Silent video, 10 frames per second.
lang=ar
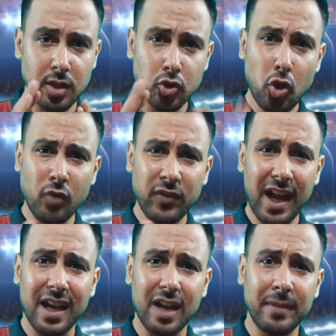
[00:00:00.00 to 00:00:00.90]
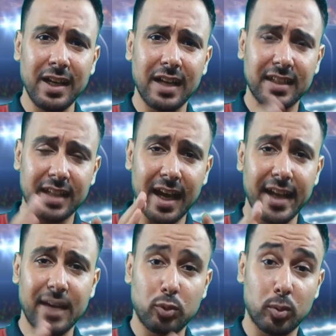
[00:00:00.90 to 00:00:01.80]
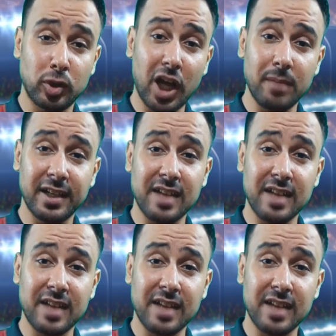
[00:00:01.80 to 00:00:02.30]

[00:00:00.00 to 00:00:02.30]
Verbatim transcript: الصحف العالمية تتغنى بمنتخب